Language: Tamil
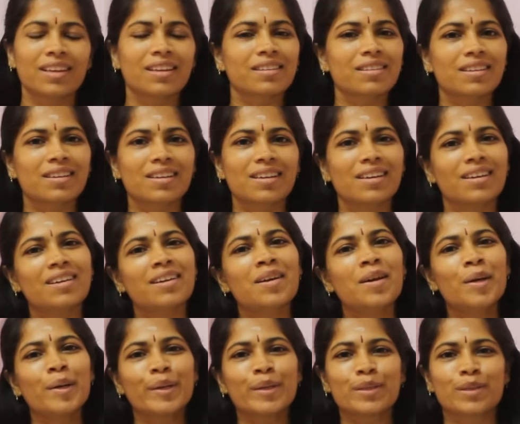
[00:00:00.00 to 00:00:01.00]
இருந்திருக்கு
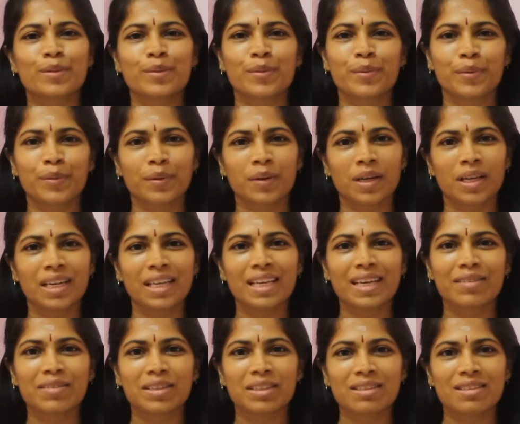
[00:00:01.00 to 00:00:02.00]
ஸோ
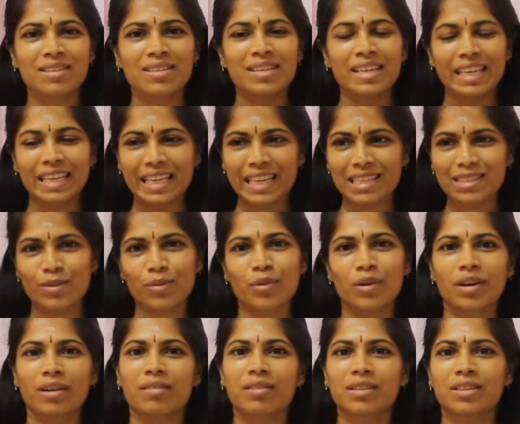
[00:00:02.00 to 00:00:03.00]
நீங்கள் வந்து இன்கேஸ்
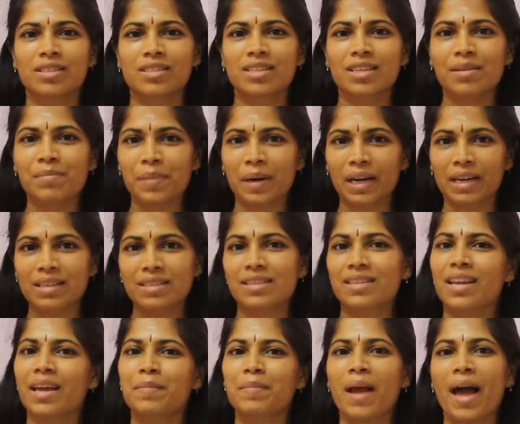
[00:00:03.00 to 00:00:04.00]
உங்களுக்கு வந்துட்டு
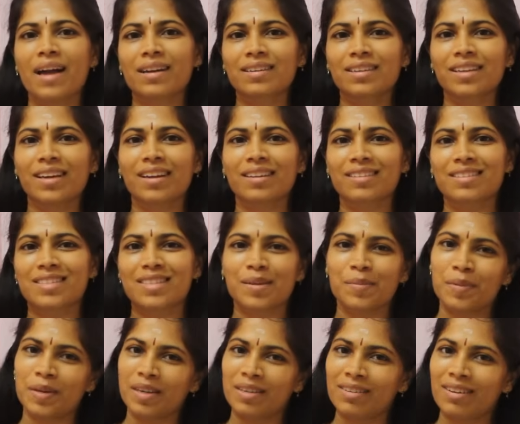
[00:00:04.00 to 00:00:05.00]
ப்ரெக்னென்சி டைமில் ஆக்னியாக இருந்துச்சு
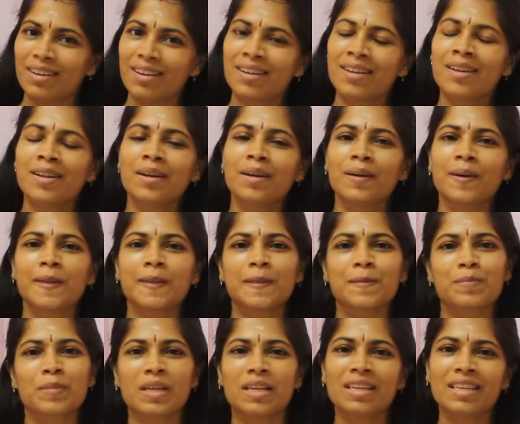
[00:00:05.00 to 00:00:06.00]
இருந்துச்சு அப்படின்னா
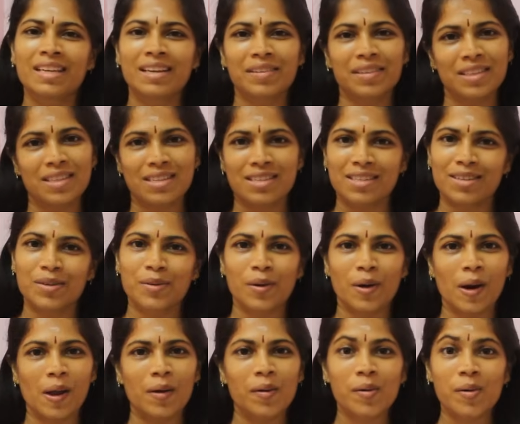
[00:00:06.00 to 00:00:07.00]
நீங்கள் வந்துட்டு
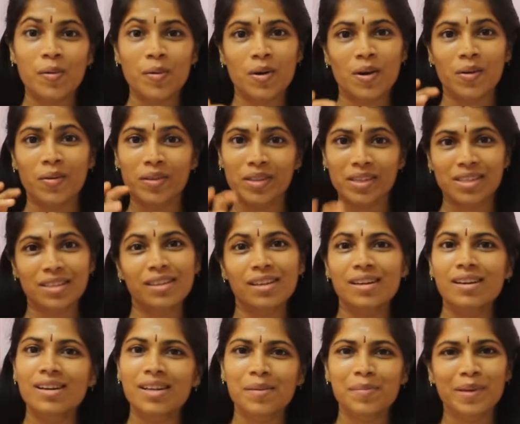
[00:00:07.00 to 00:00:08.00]
ஓரளவுக்கு உங்களுக்கு
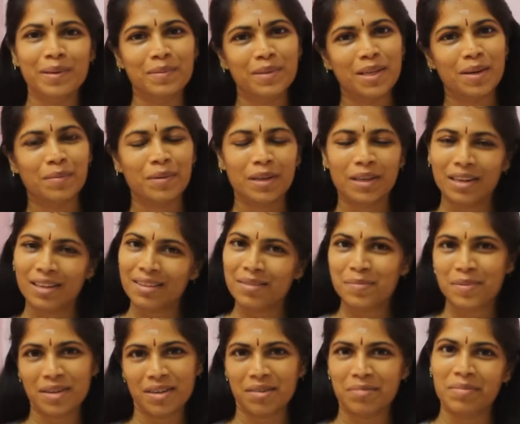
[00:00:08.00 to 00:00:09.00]
வந்துட்டு கேர்ள் பேபி தான் அப்படிங்கிறத
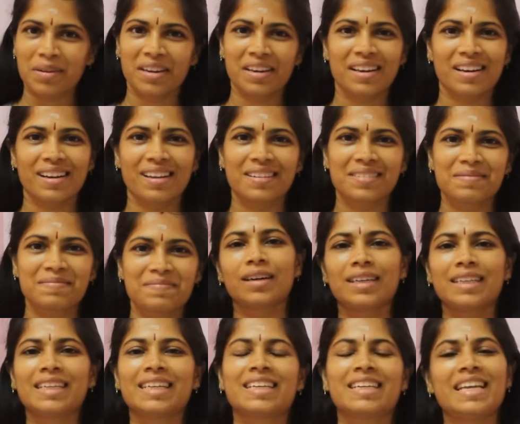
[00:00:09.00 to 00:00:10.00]
ப்ரிடிக்ட் பண்ணிக்கலாம்
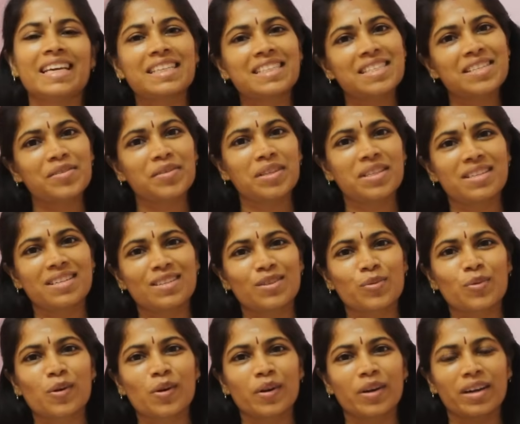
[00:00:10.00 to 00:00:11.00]
நெக்ஸ்ட் வந்துட்டு
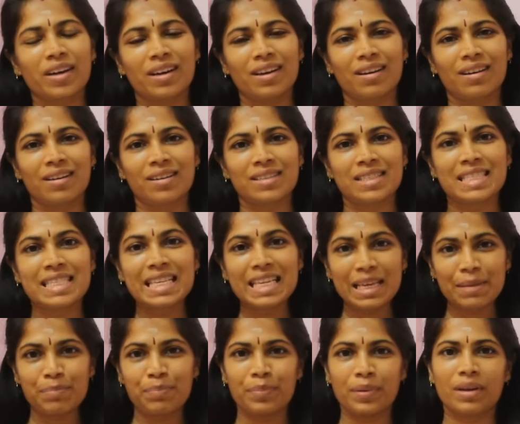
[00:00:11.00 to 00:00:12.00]
உங்களோட
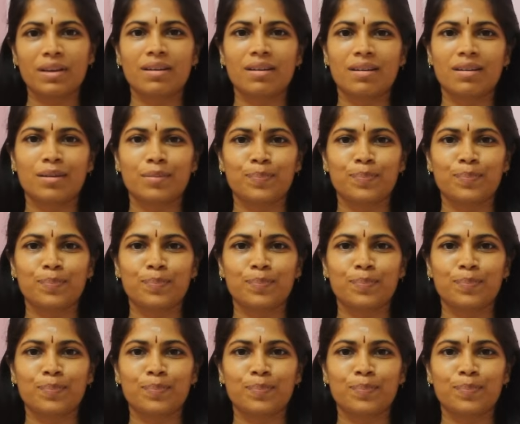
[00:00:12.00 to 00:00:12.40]
ஸ்லீப்பிங்